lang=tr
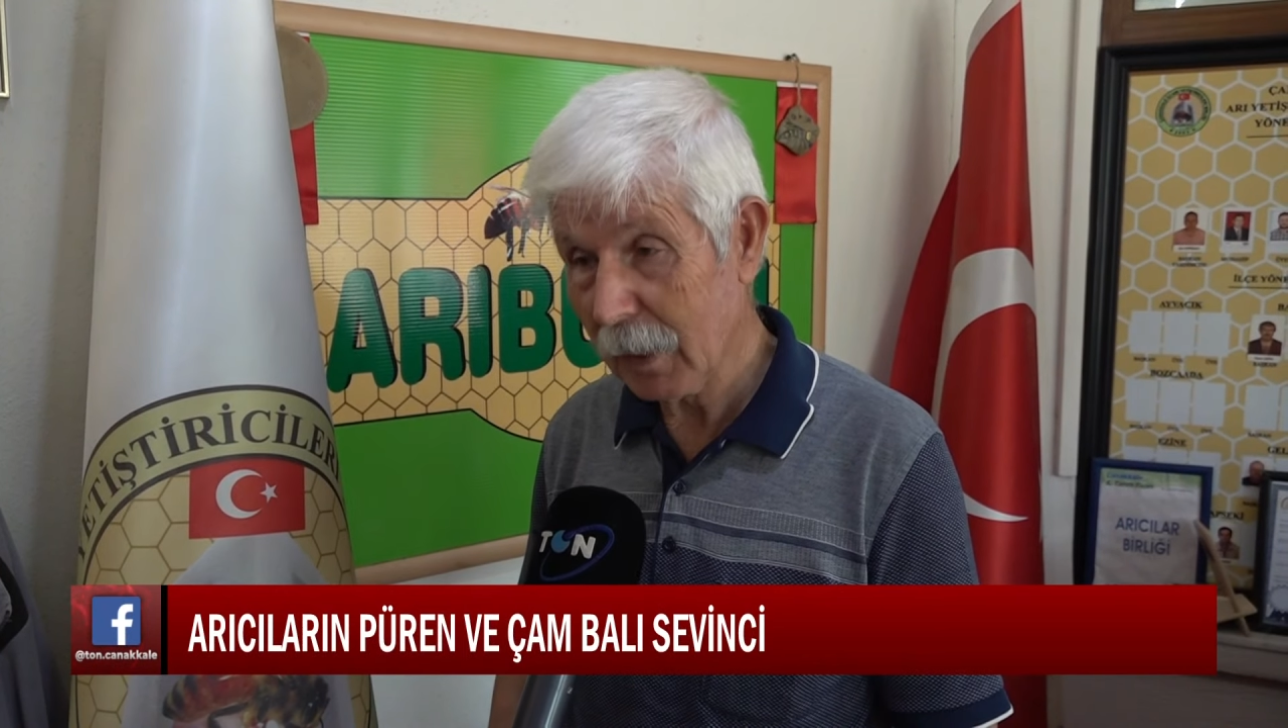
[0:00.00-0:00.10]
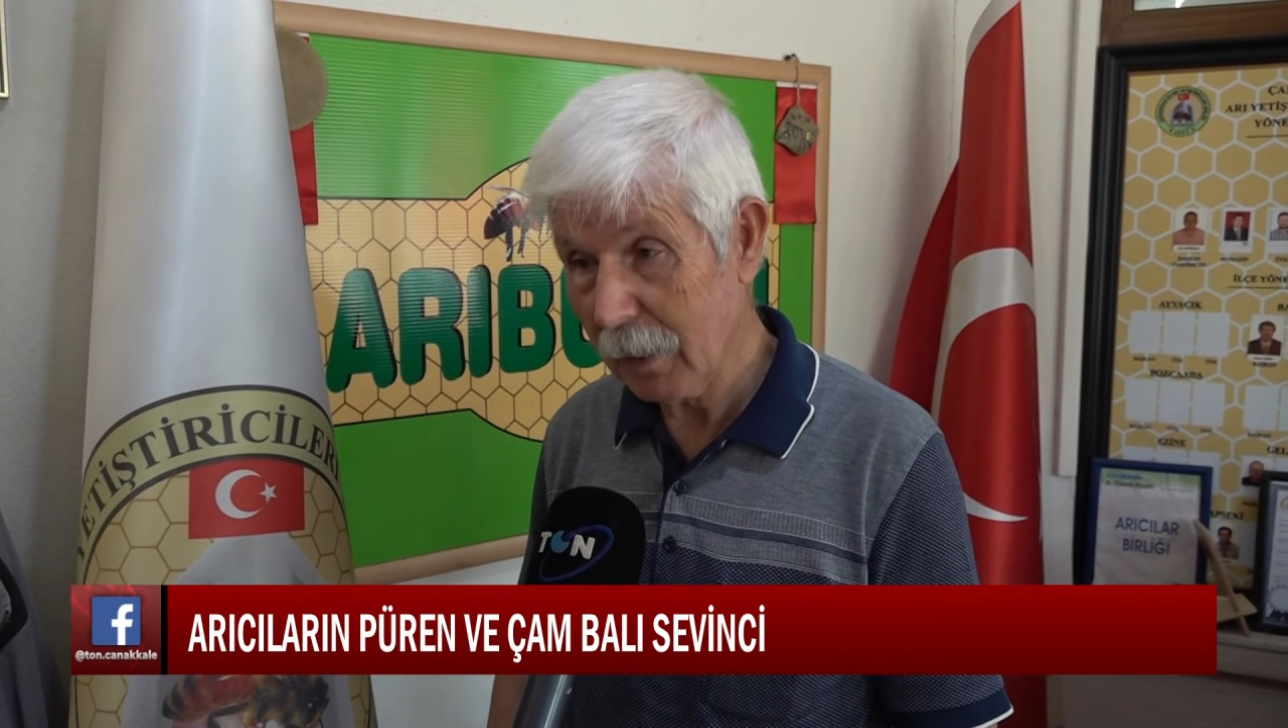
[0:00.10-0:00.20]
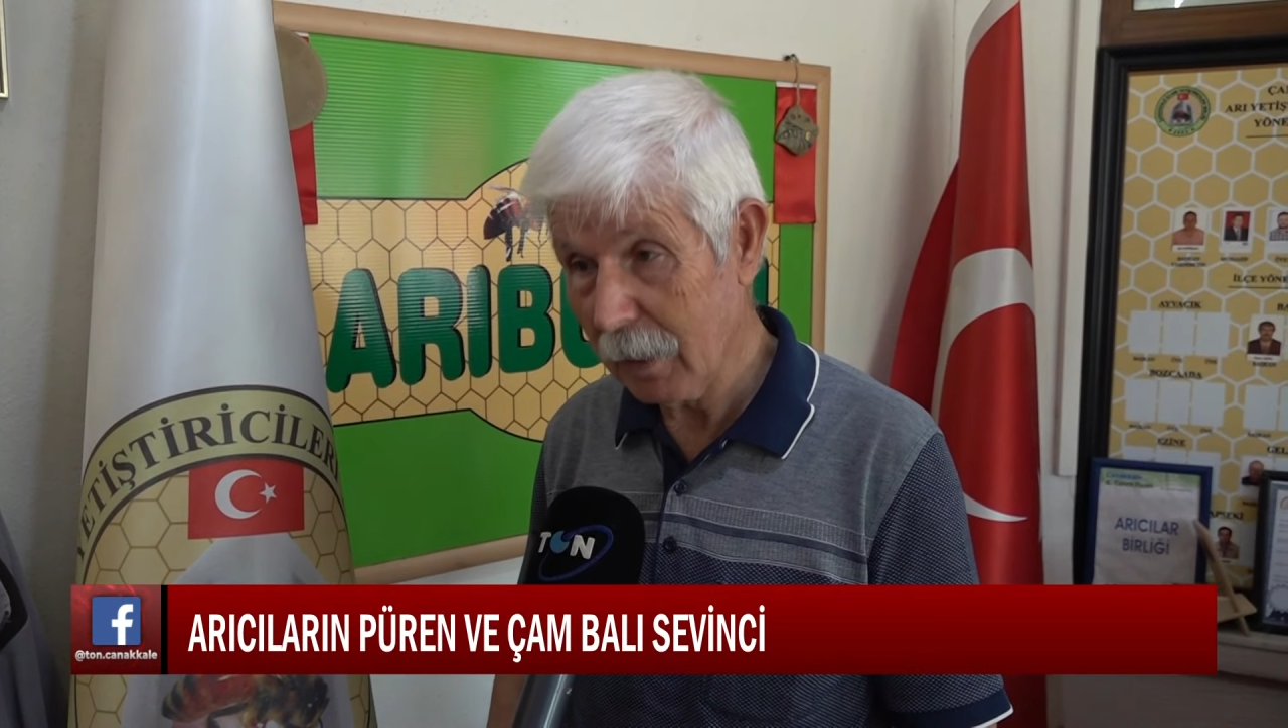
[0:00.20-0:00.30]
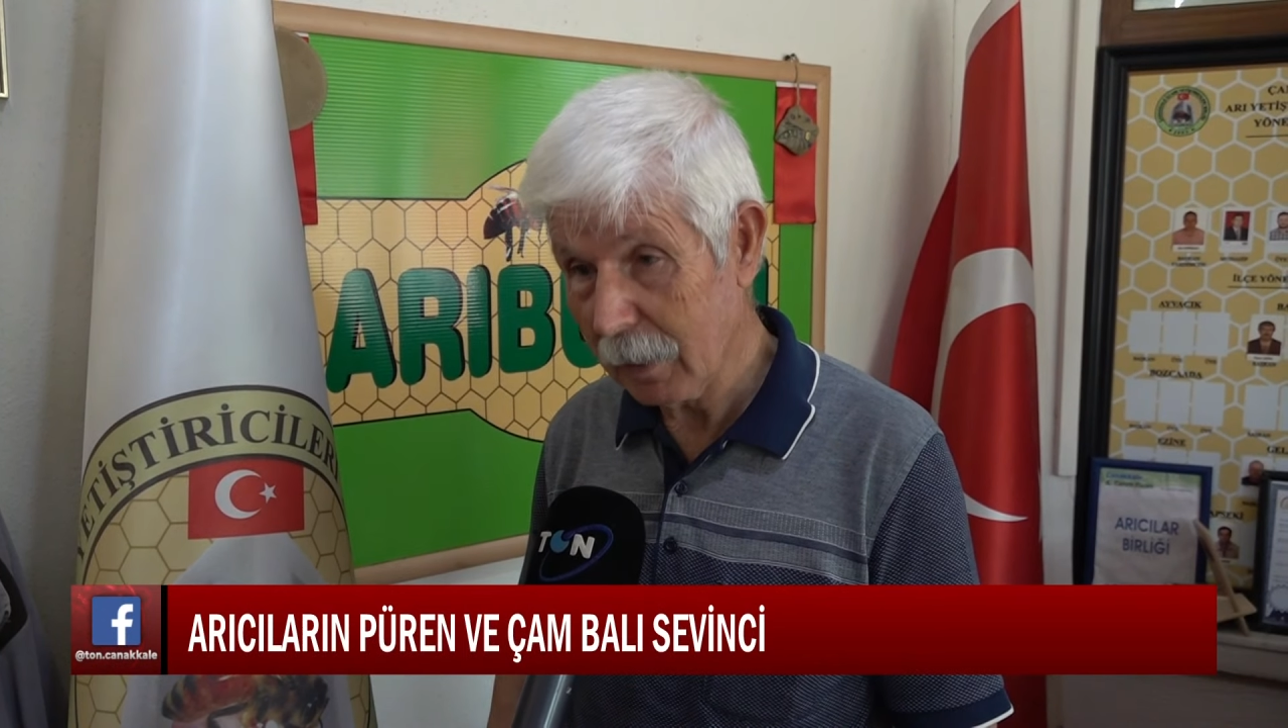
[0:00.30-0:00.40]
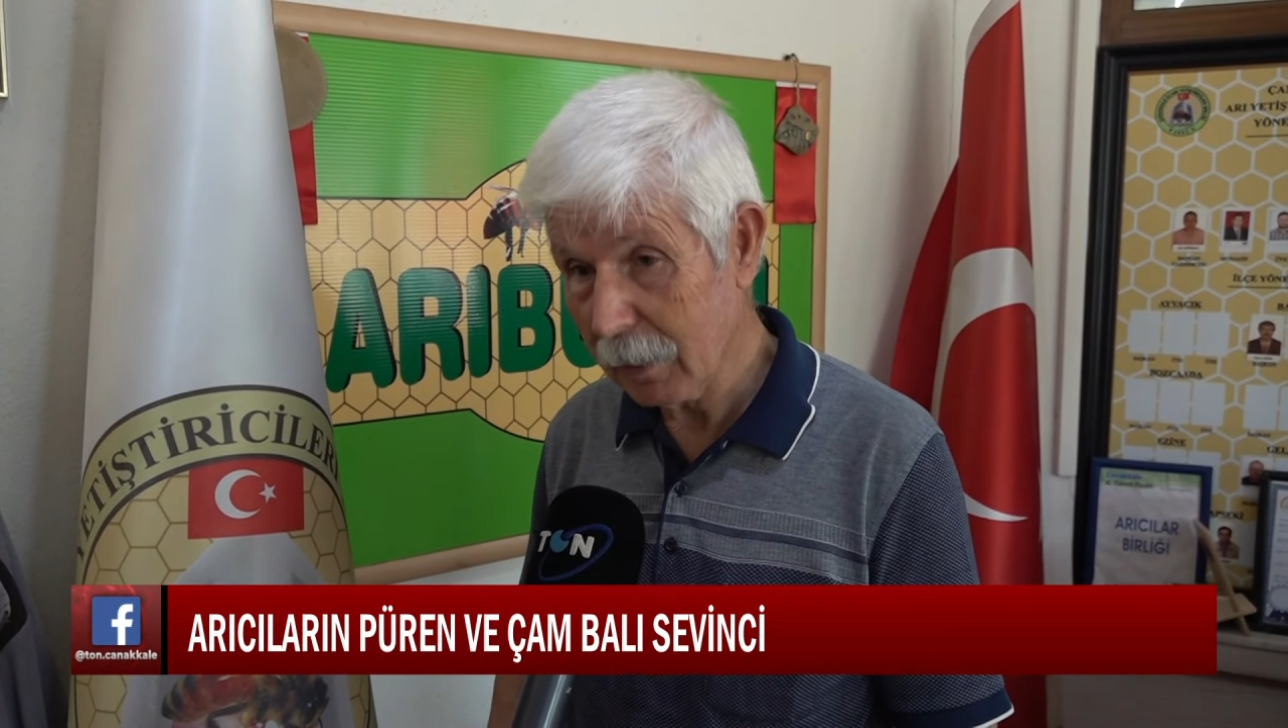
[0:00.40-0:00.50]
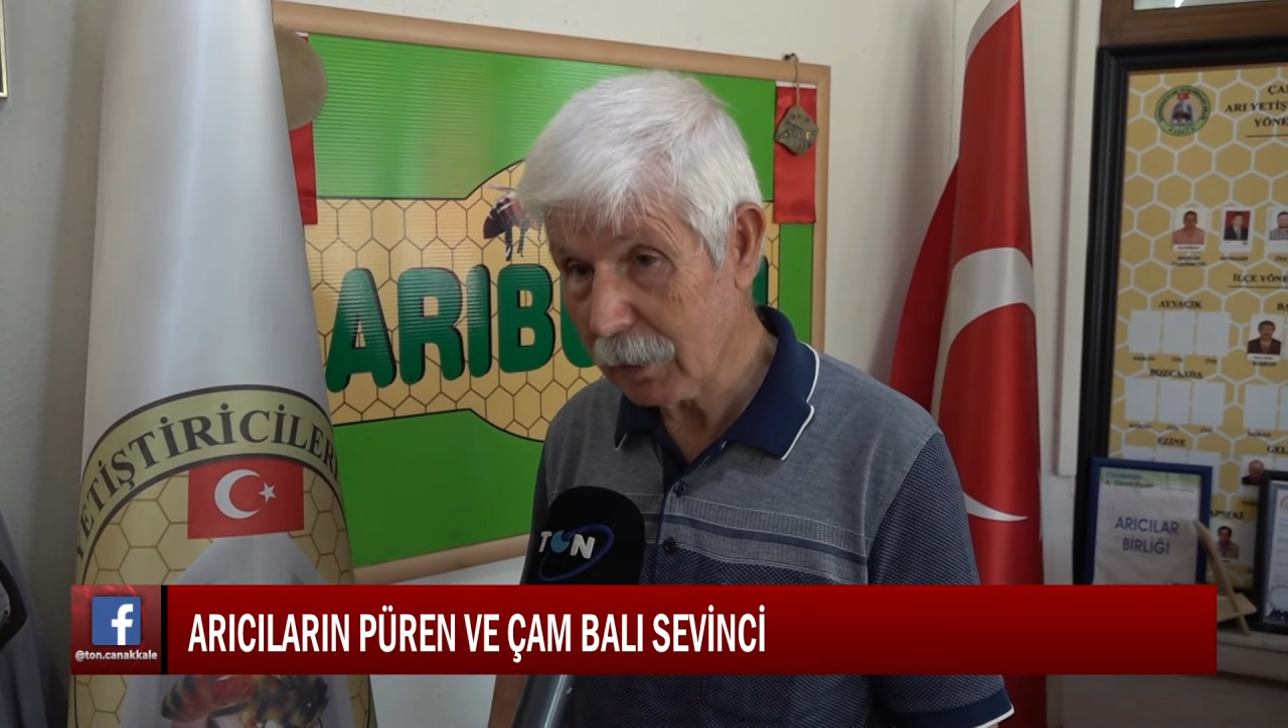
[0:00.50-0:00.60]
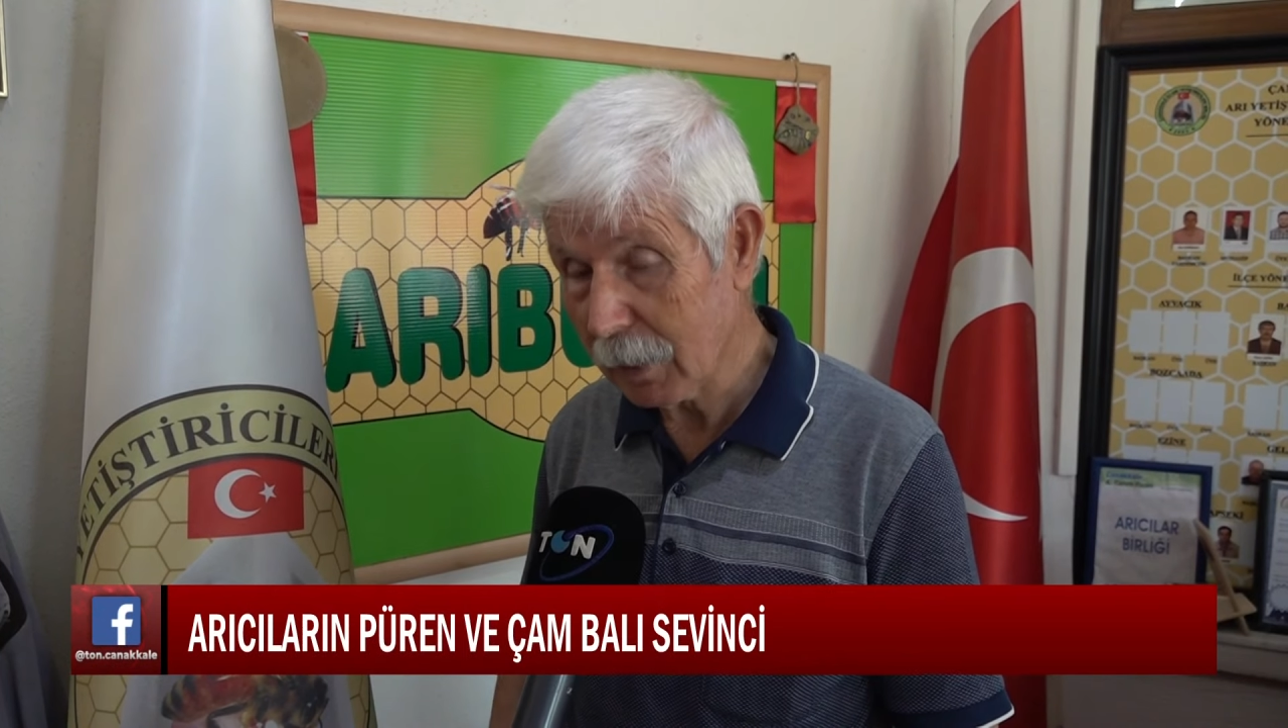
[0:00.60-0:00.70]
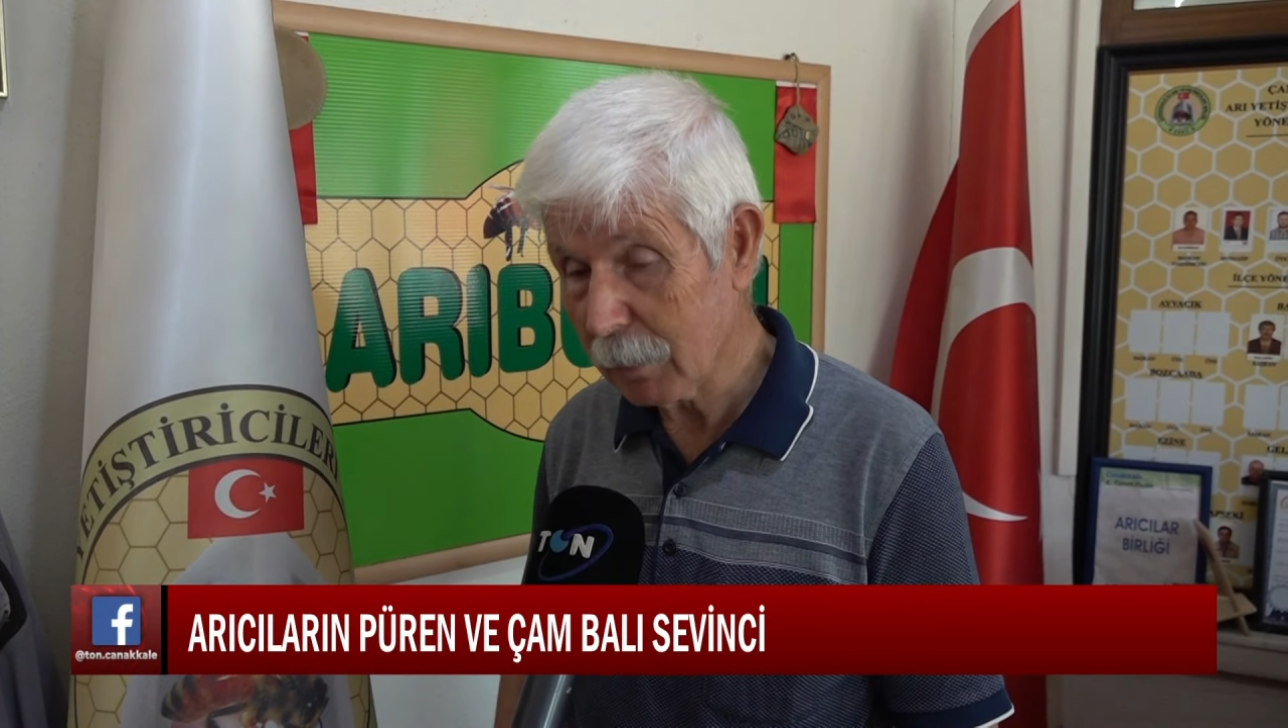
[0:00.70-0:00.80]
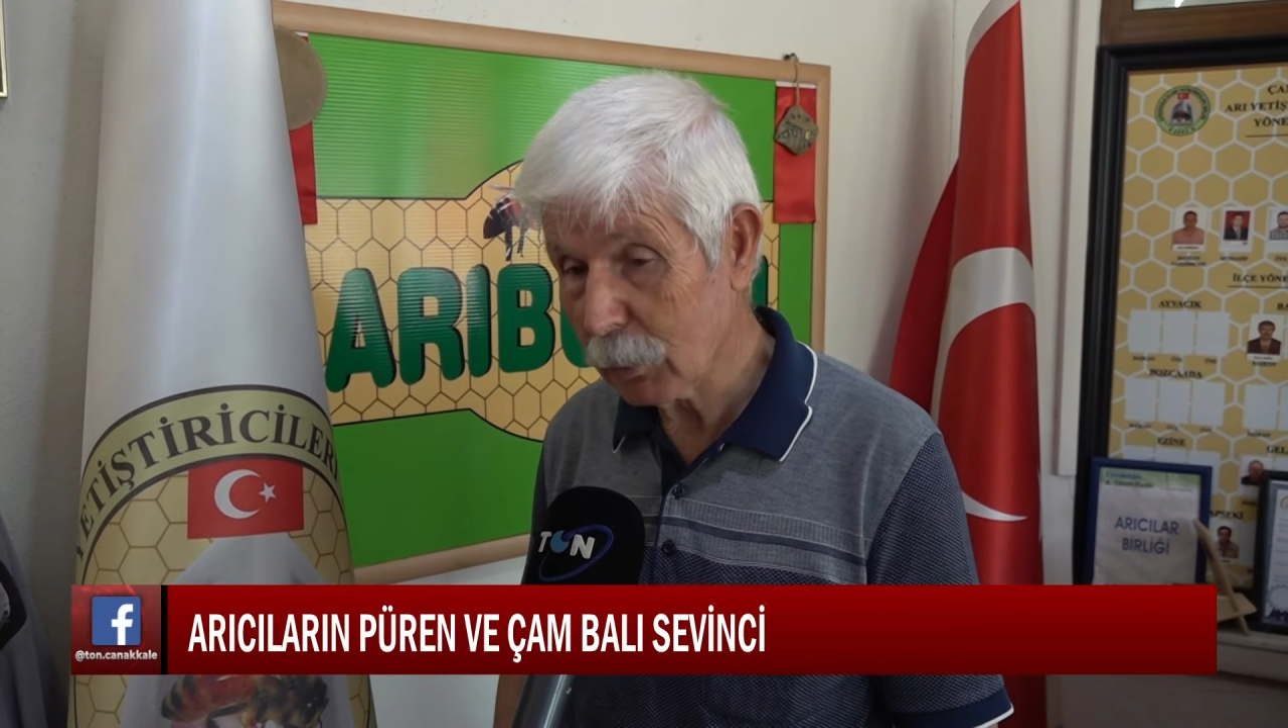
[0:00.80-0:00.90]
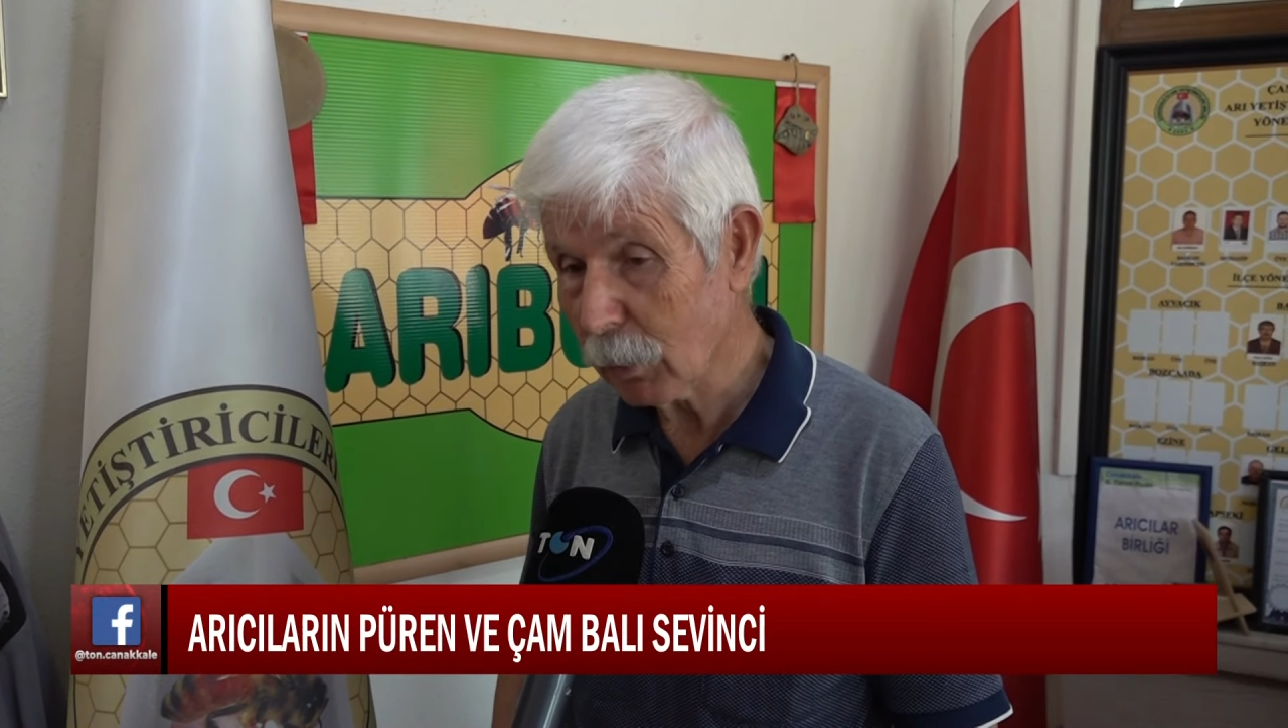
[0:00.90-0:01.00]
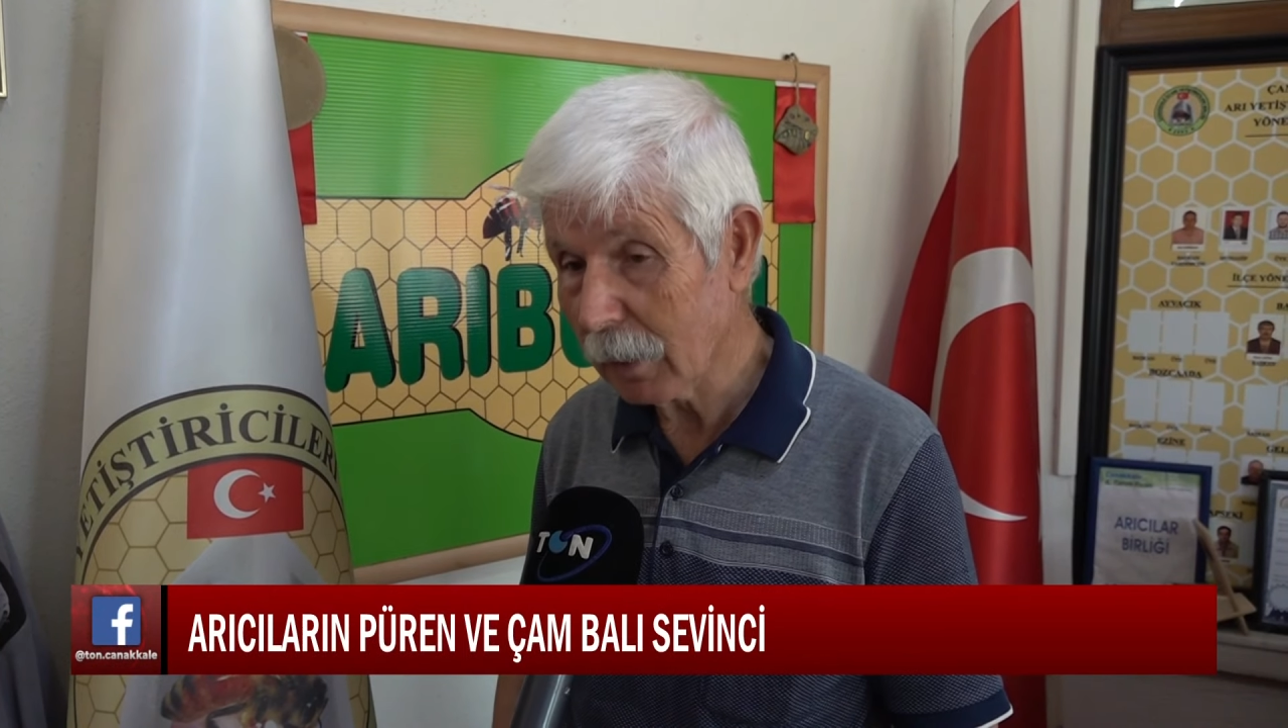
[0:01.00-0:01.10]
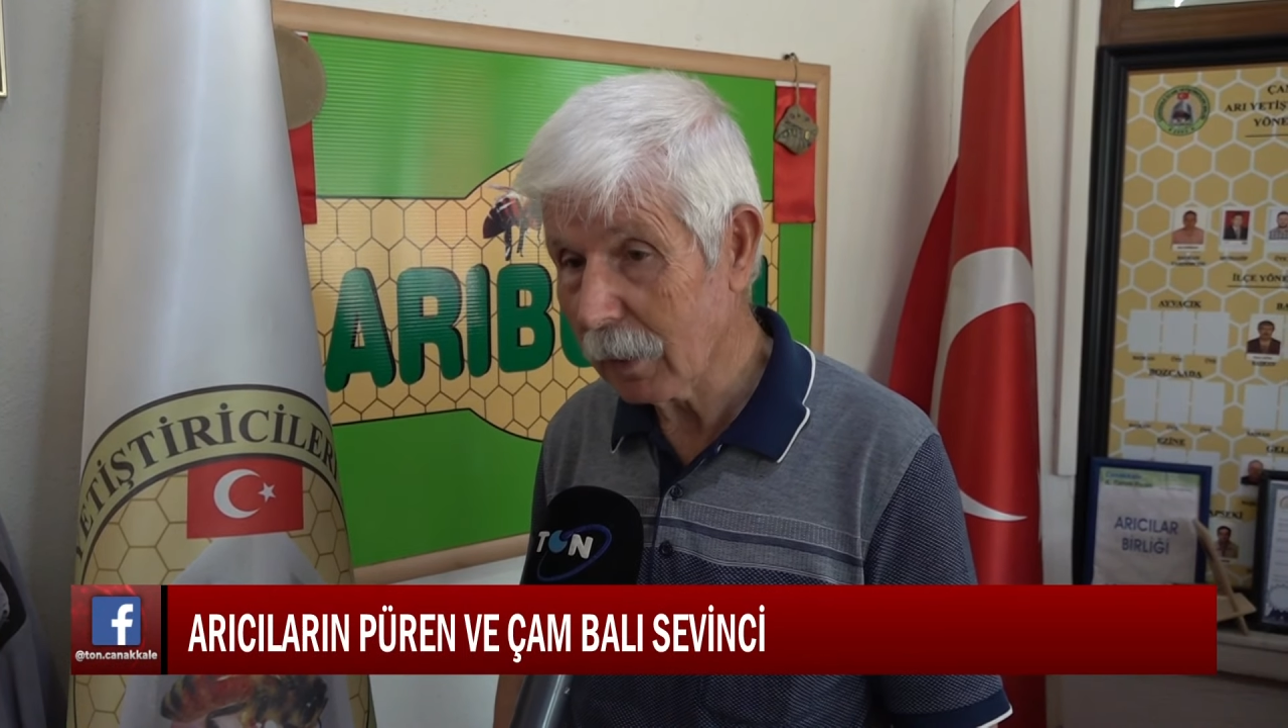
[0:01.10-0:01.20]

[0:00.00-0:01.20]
Arkadaşlarımız şu an